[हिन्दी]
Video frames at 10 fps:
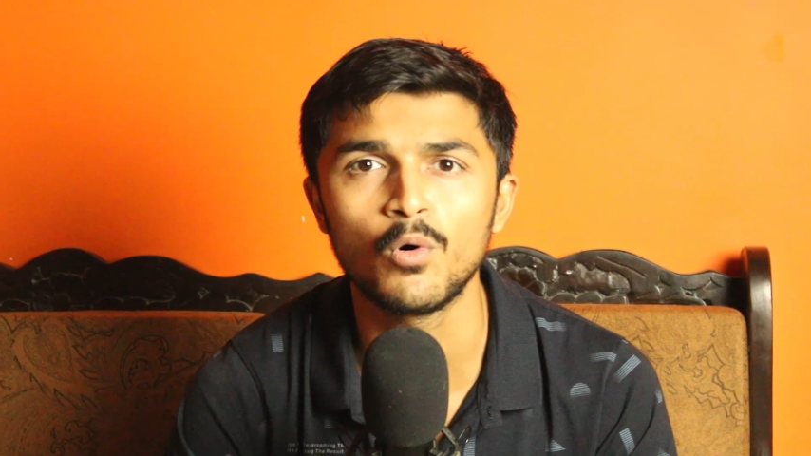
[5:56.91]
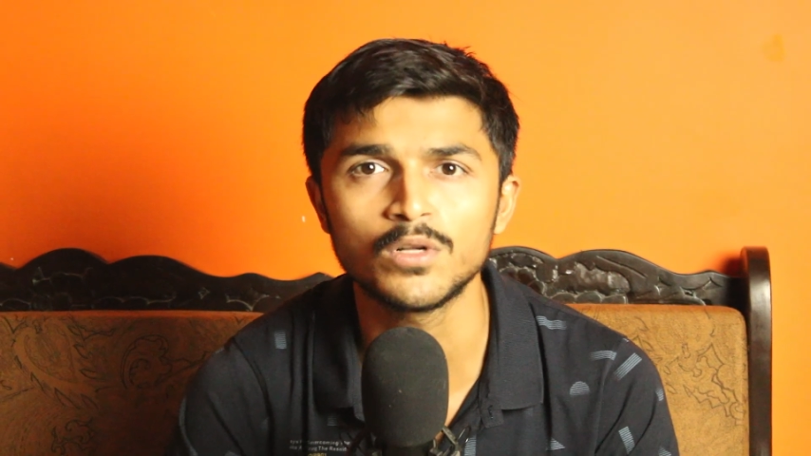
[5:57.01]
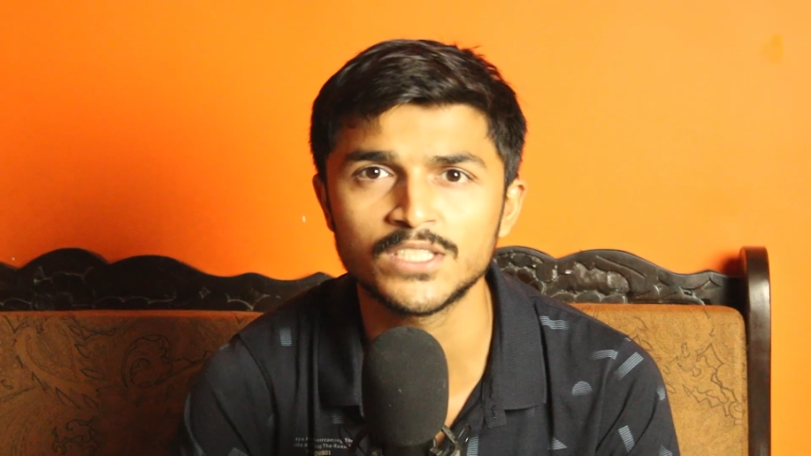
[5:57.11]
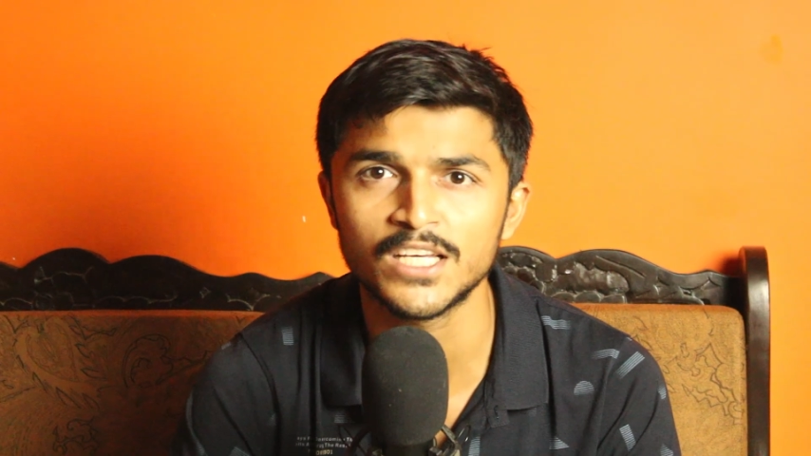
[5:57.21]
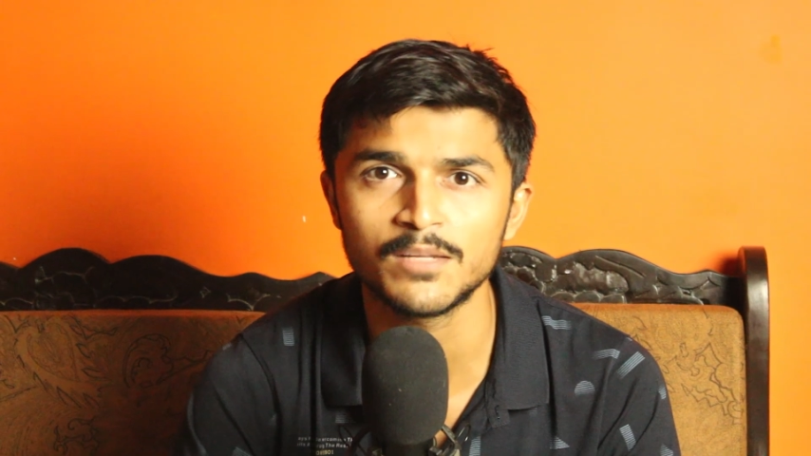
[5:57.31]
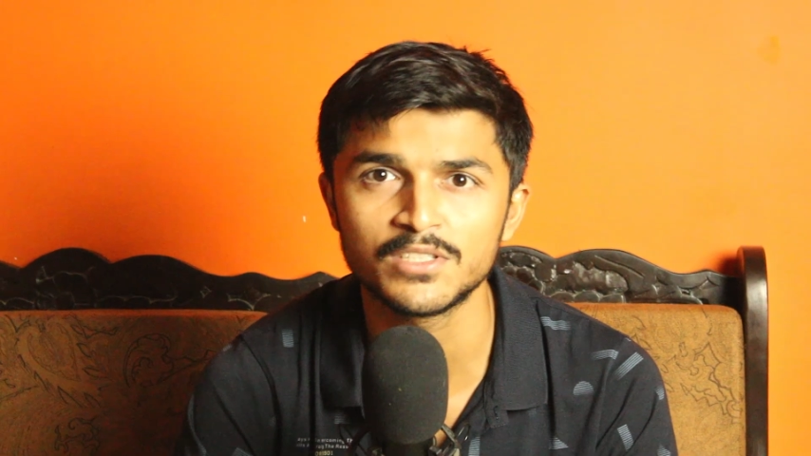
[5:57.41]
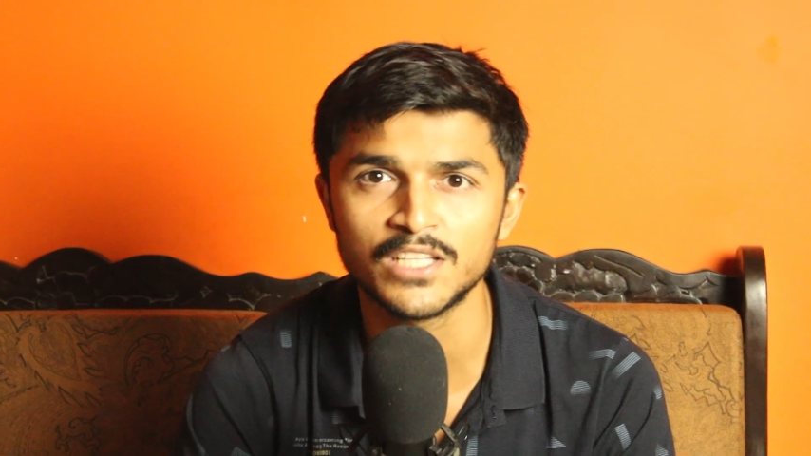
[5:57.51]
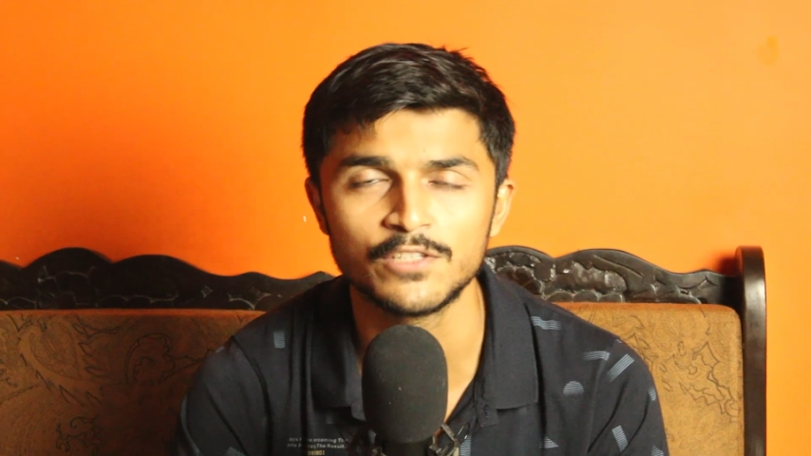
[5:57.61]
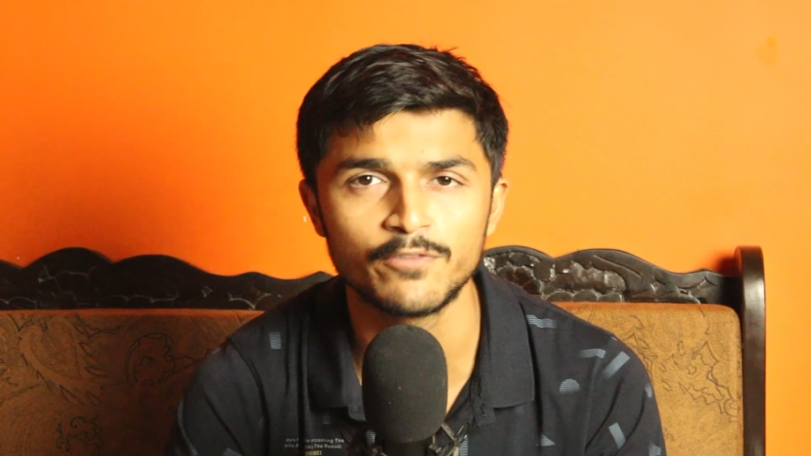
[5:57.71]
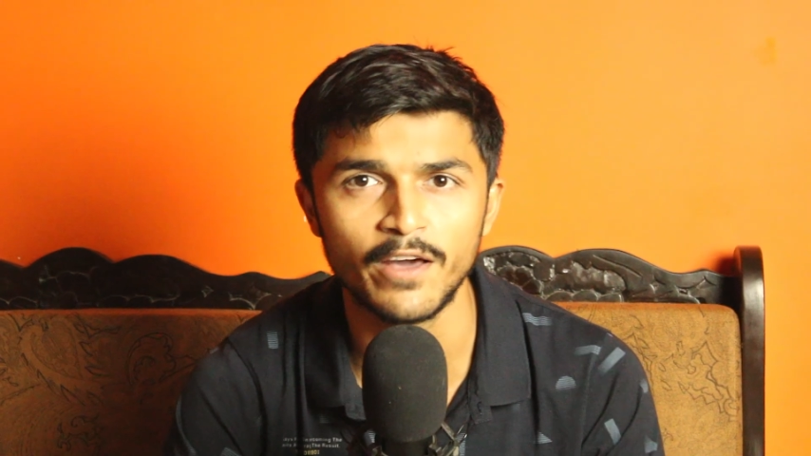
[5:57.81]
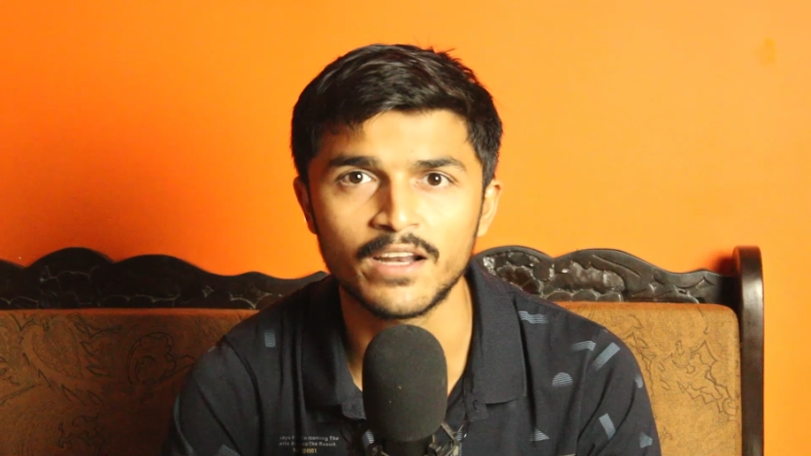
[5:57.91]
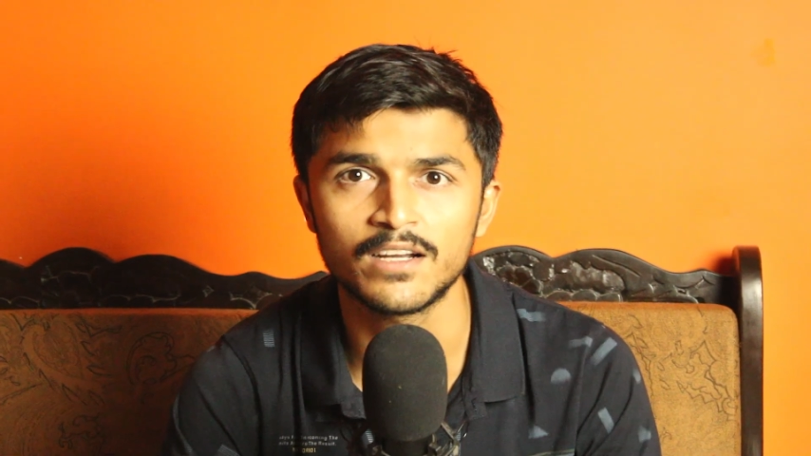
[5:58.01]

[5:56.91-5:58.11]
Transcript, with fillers: बहुत सारी मिसाइल्स फायर